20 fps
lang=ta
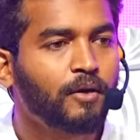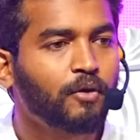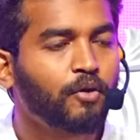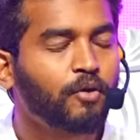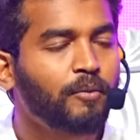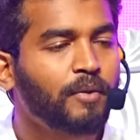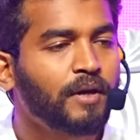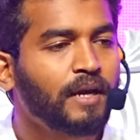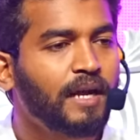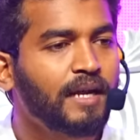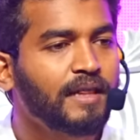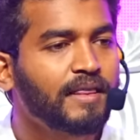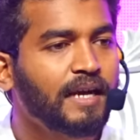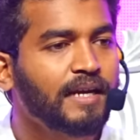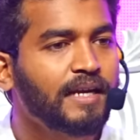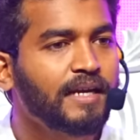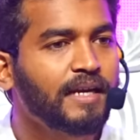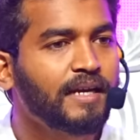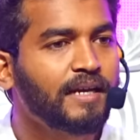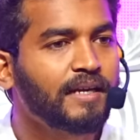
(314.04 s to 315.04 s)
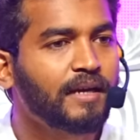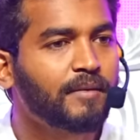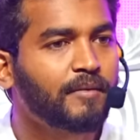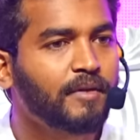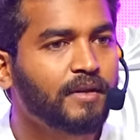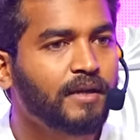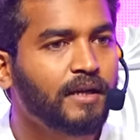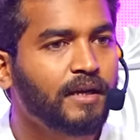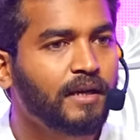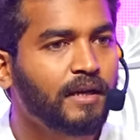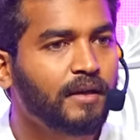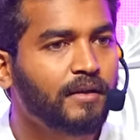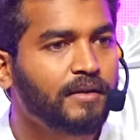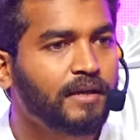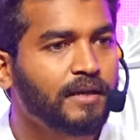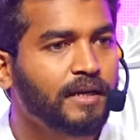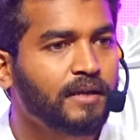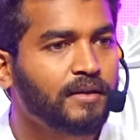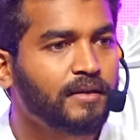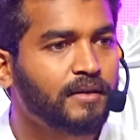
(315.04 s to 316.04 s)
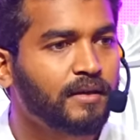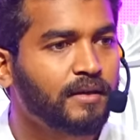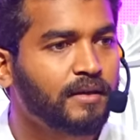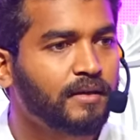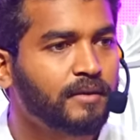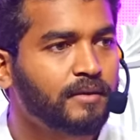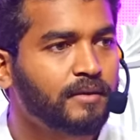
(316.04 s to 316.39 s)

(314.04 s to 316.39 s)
ரொம்ப நாள் தண்ணி எடுக்காம இருந்தா என்ன அந்த கிணத்துல